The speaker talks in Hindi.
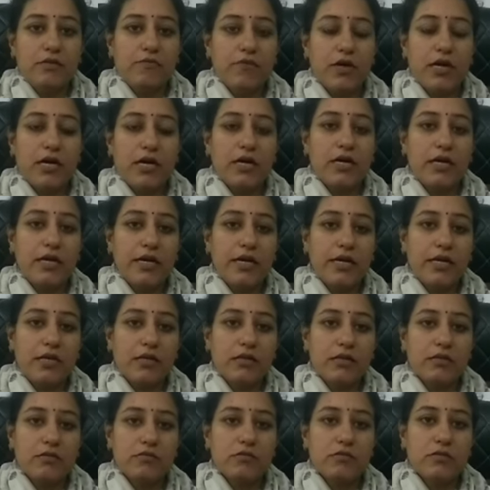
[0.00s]
वहाँ
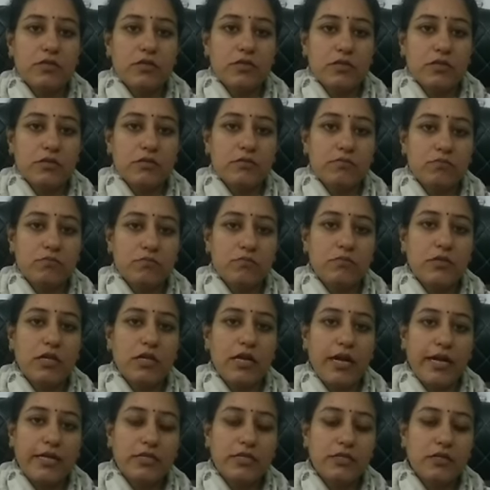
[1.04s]
गए
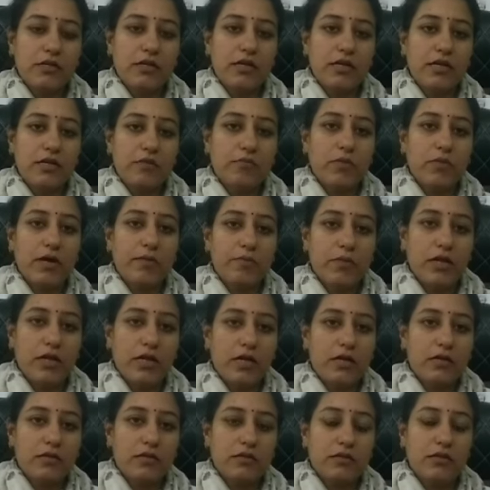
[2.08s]
लड़ाई झगड़े का मामला
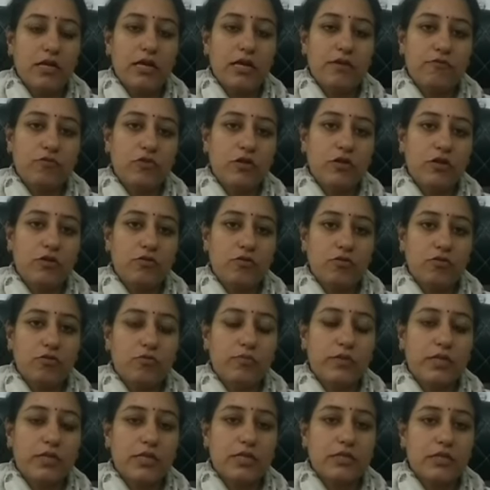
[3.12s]
था वो कंट्रोल को
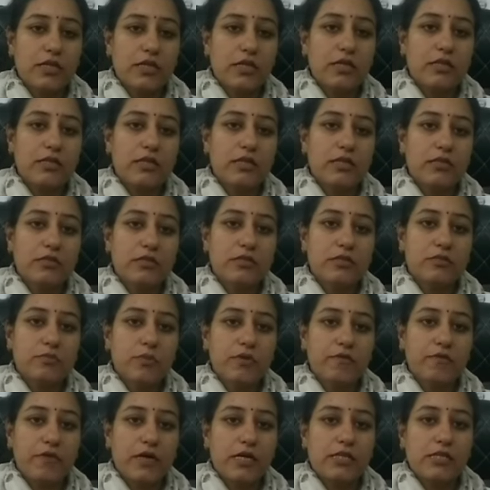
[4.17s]
पता चला था जिस
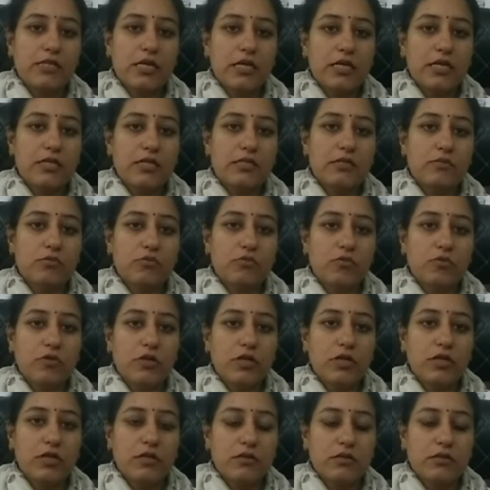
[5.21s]
पर वहाँ जाके जब
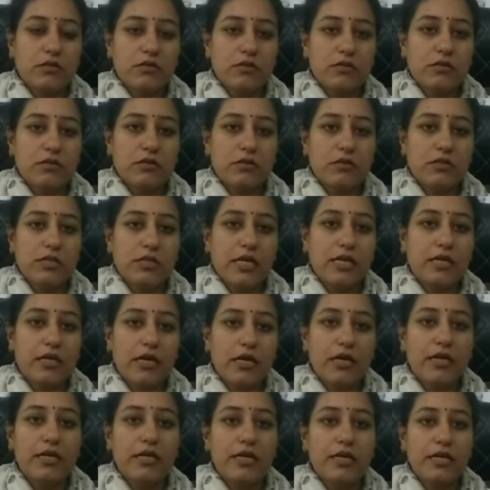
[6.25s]
उन्होंने
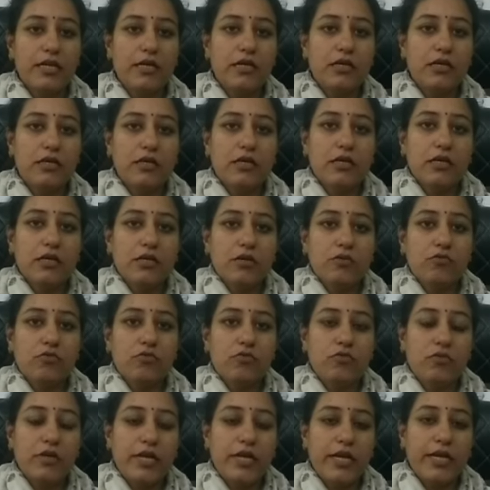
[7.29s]
जानकारी ली
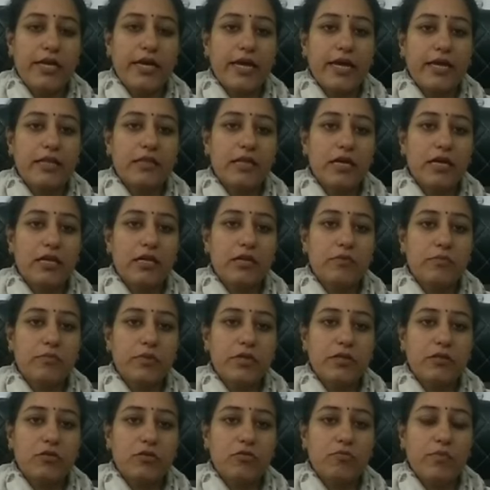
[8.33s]
उनको लेके आए थाने पे
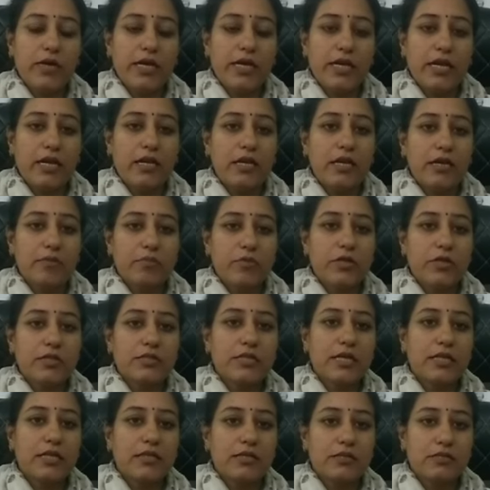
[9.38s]
तो महिला ने अपने
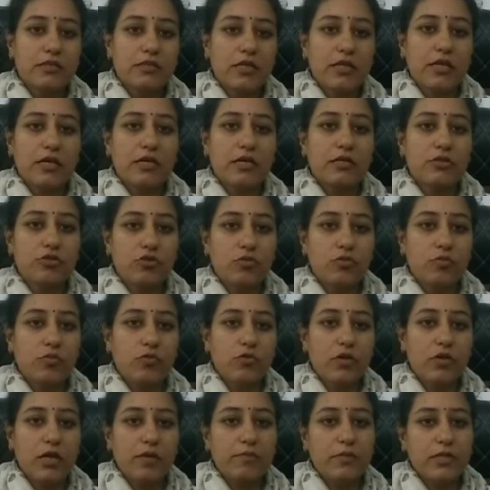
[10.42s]
साथ इस तरह का जुर्म
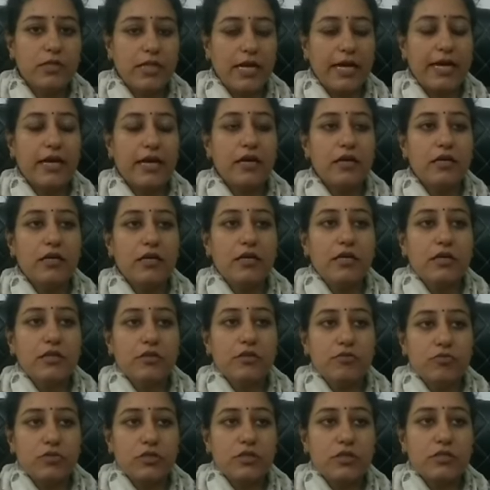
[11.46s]
होना बताया
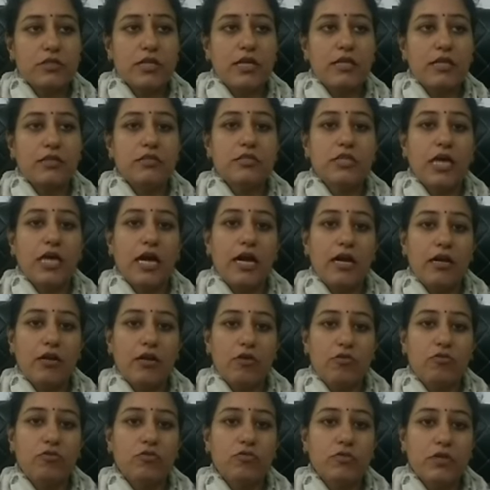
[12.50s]
कि उसके साथ चार
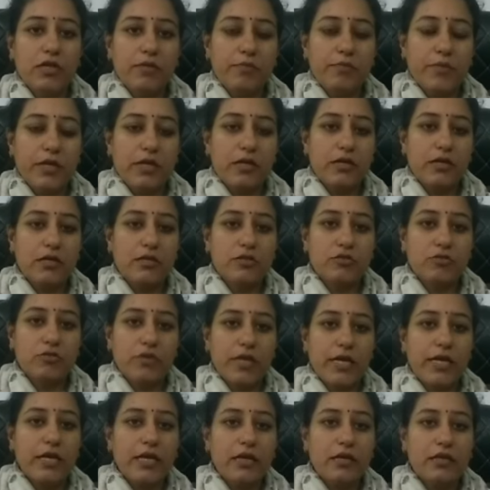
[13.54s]
लोगों ने मिलकर जो
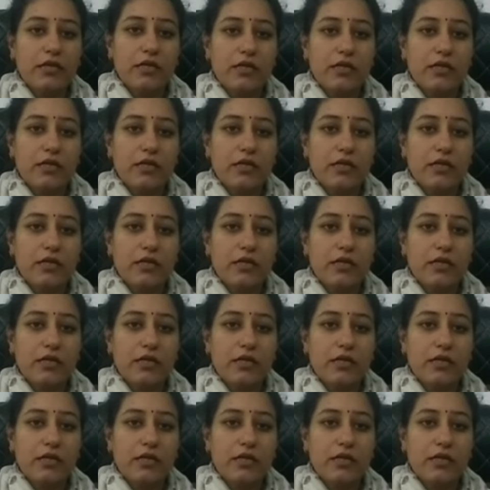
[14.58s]
है